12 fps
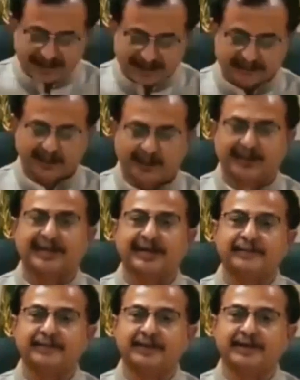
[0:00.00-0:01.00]

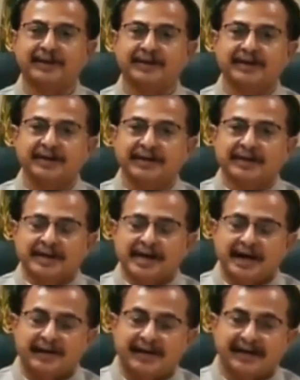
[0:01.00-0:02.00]
अलहमदुल्ला
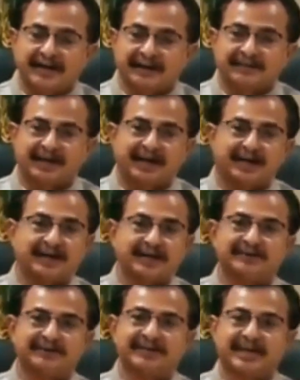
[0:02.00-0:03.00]
हमारे
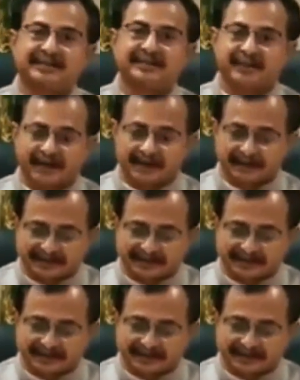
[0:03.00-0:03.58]
कप्तान ने वजीर अजम